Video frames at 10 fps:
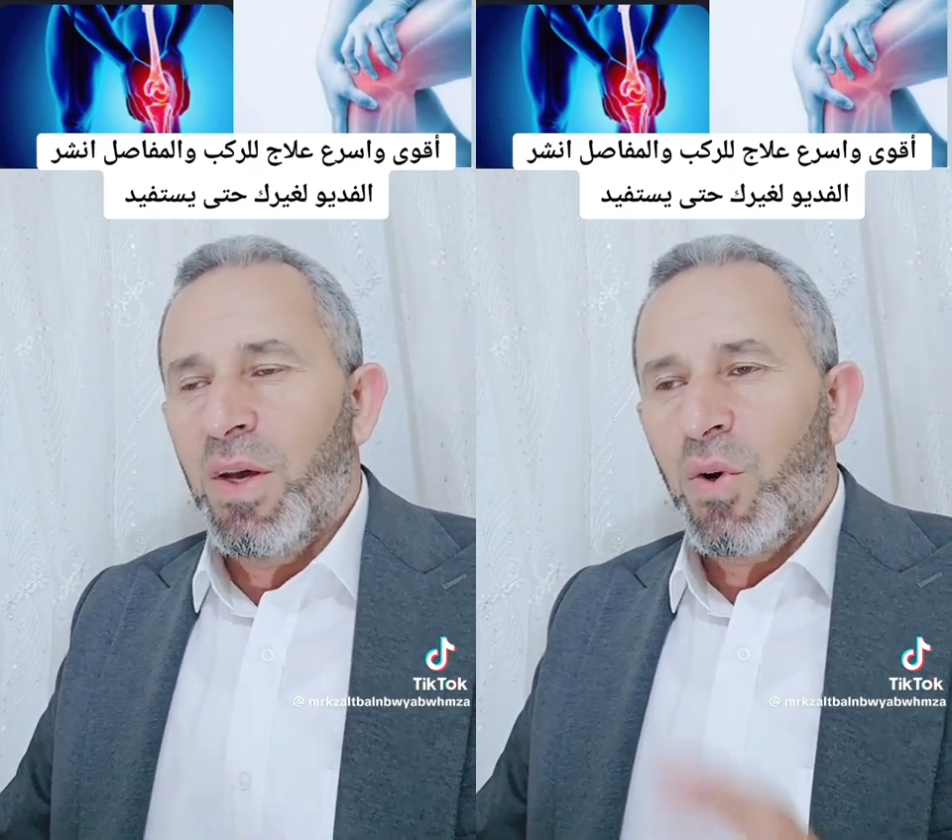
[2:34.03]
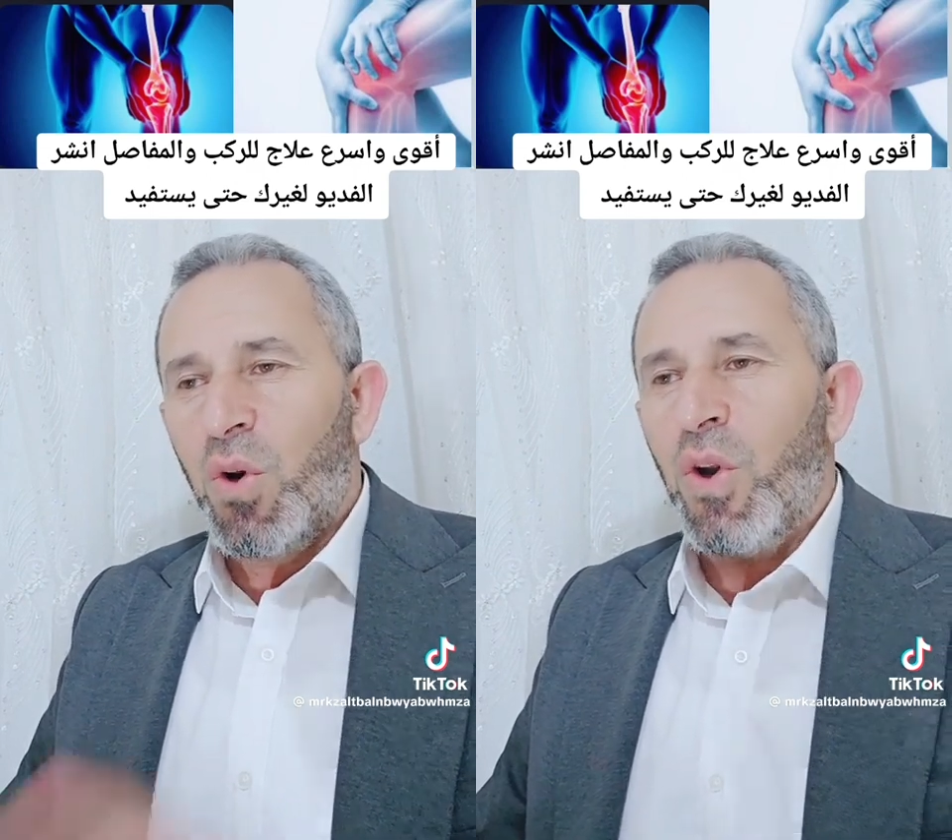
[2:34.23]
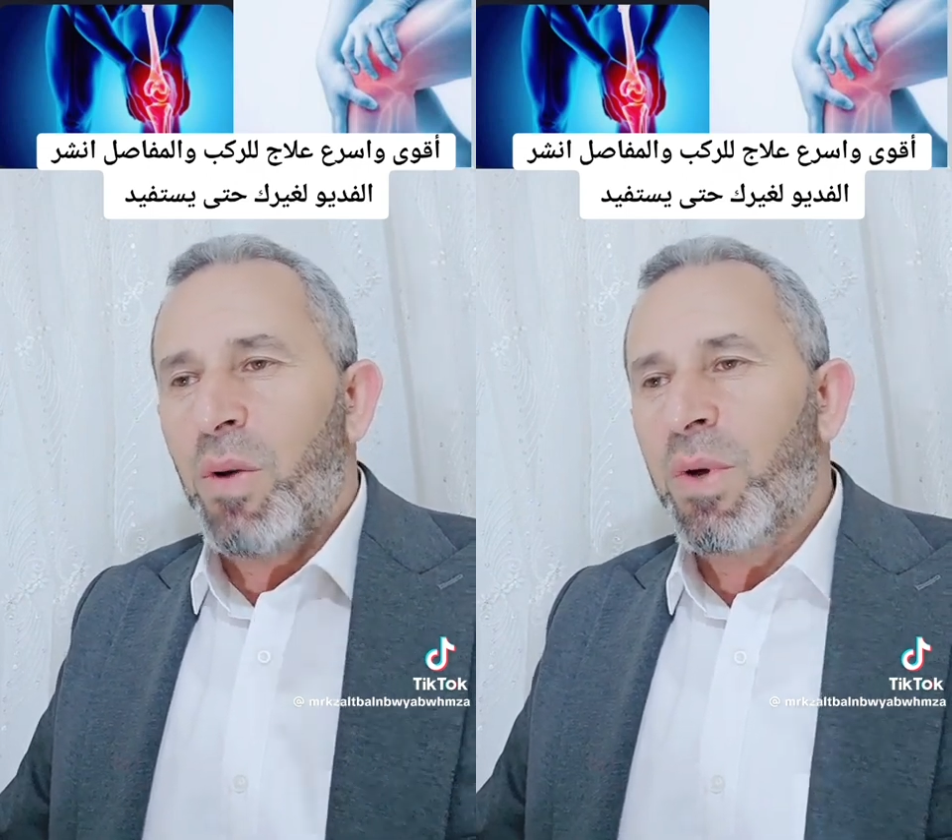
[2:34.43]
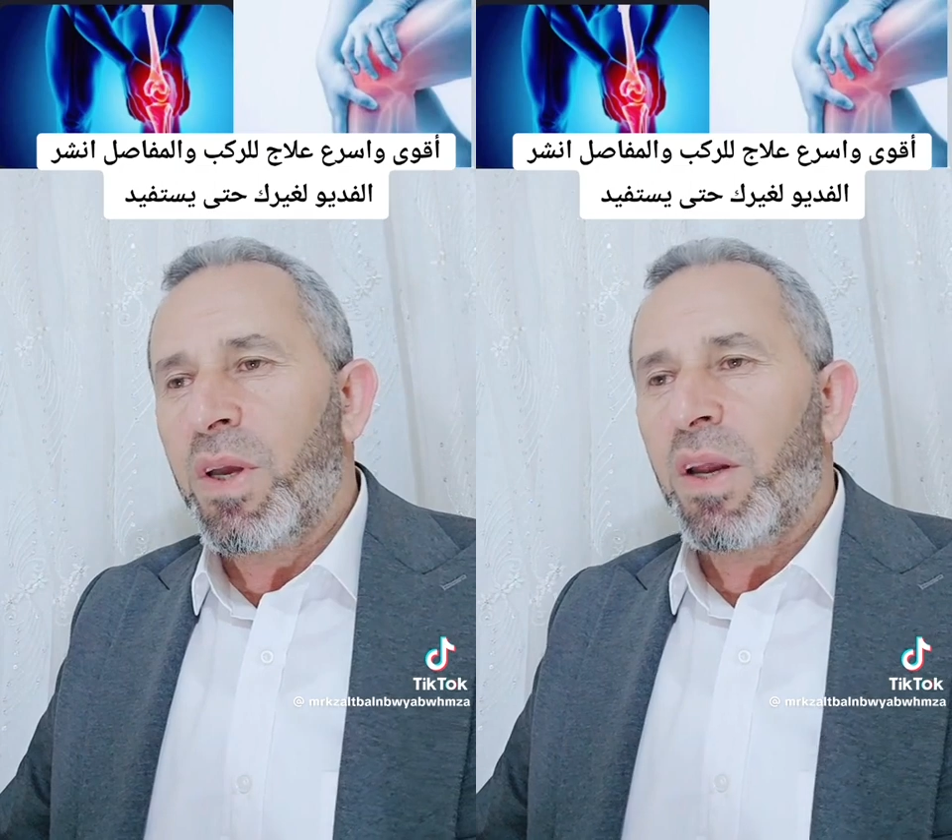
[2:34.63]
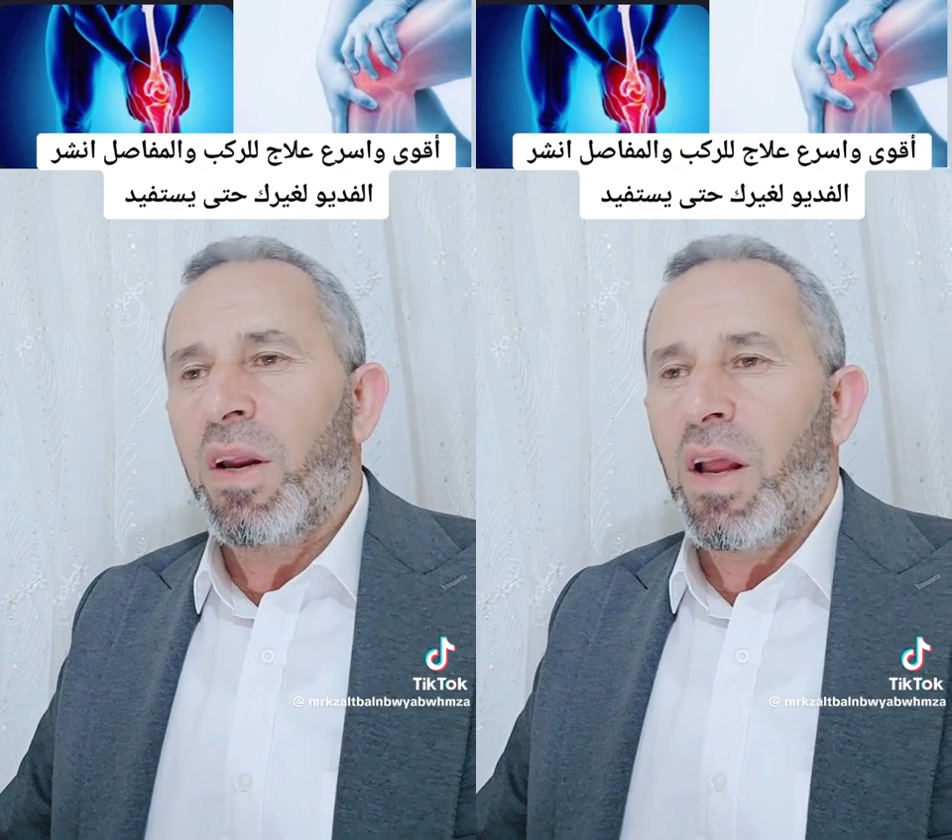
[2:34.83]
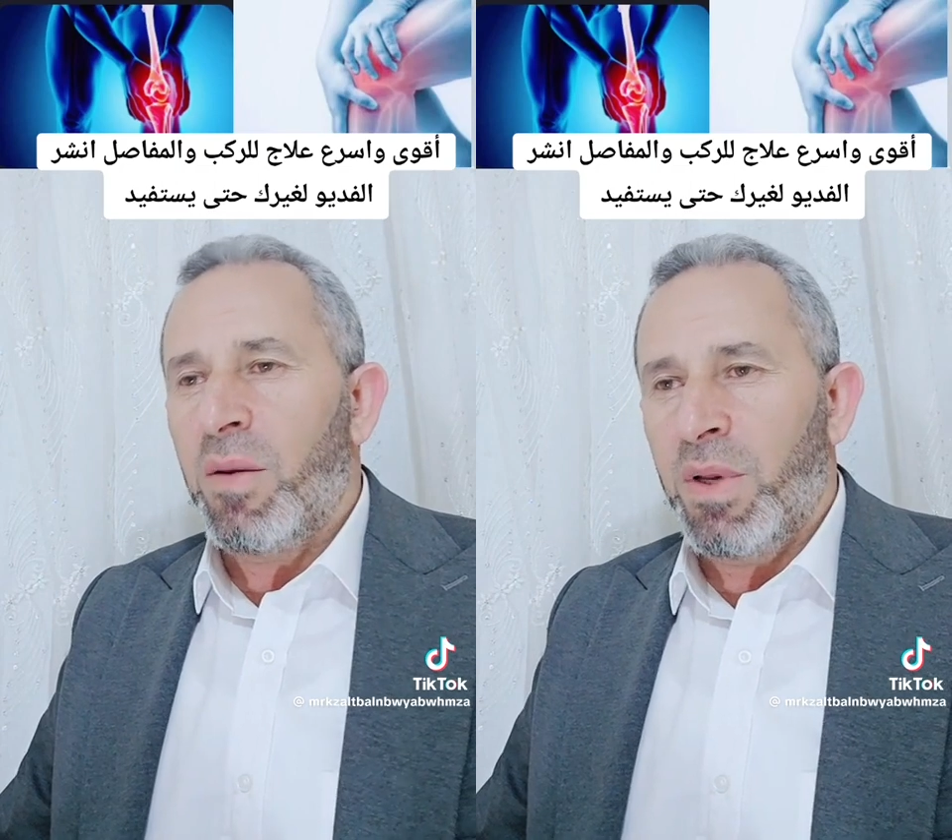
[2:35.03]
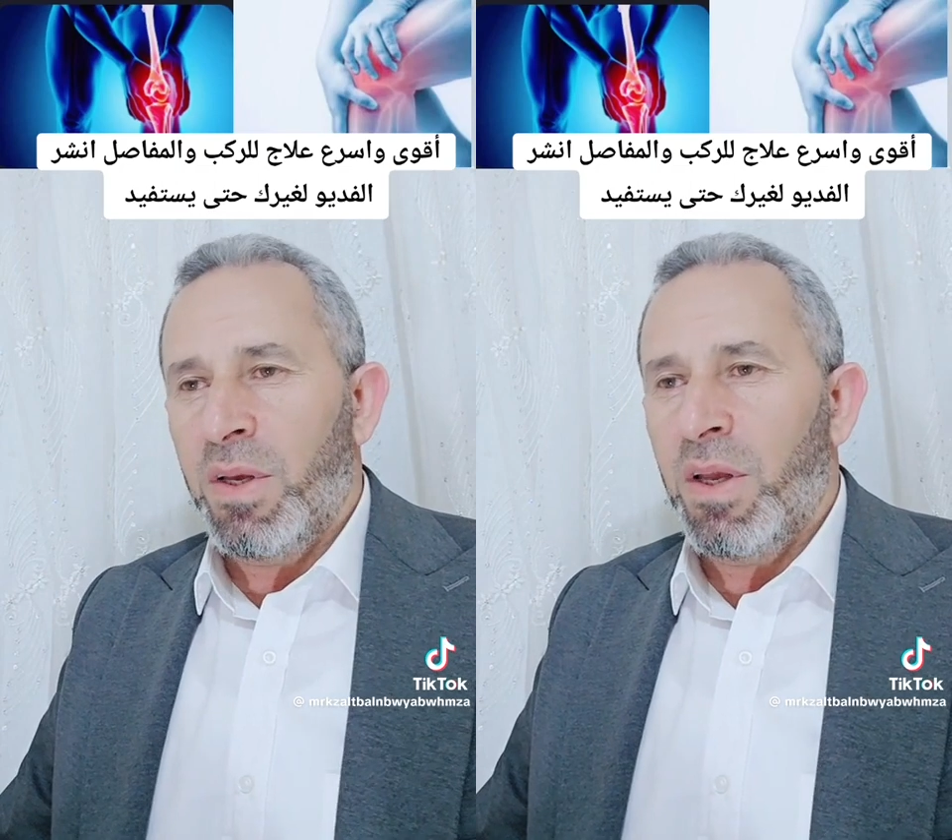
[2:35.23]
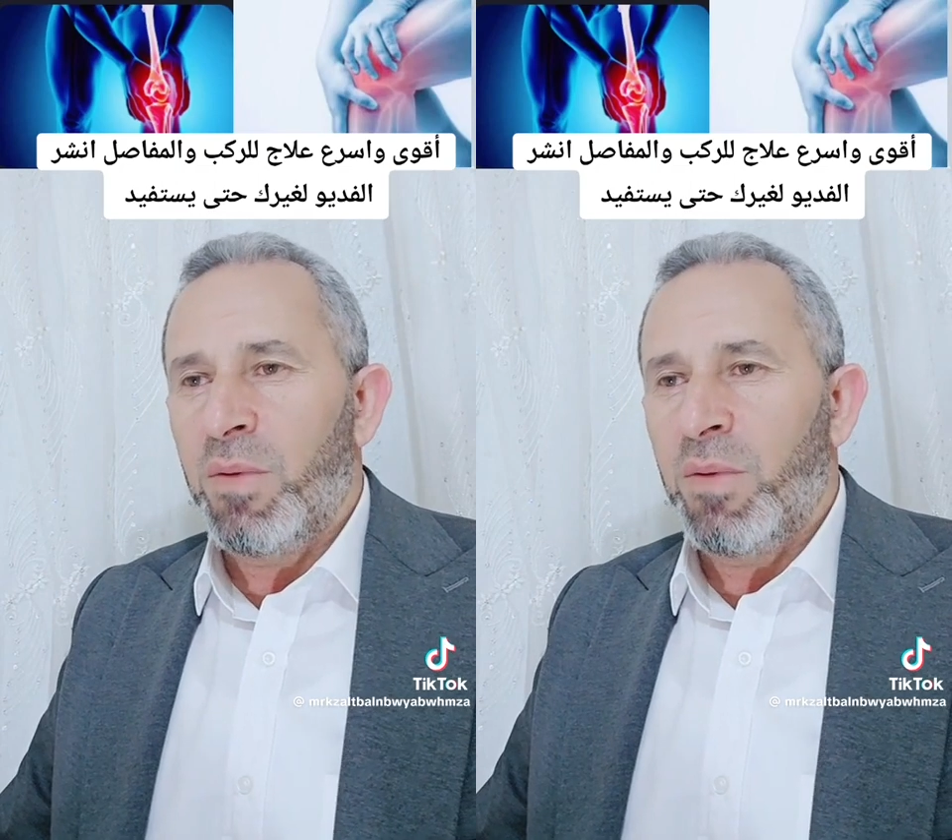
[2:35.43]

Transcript: كل يوم نكرر العملية